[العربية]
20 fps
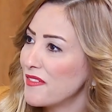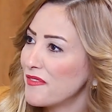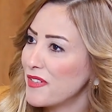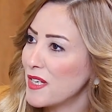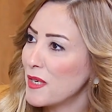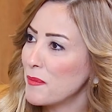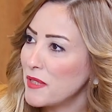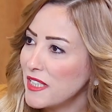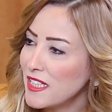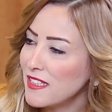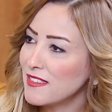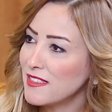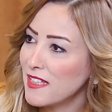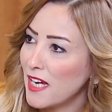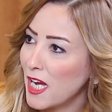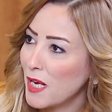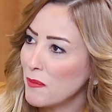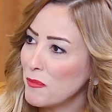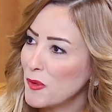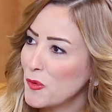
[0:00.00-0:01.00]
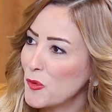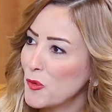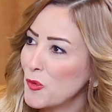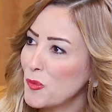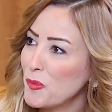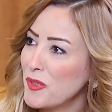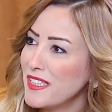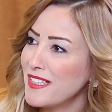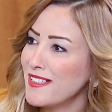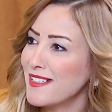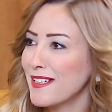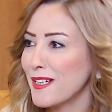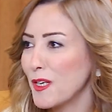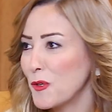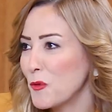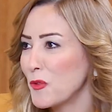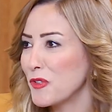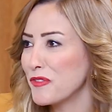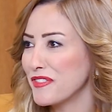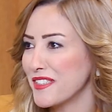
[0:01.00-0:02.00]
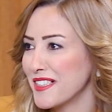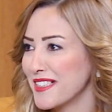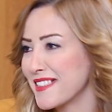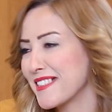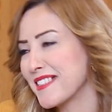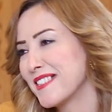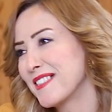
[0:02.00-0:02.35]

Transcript: فمين اللي دعمك ومين اللي خوفك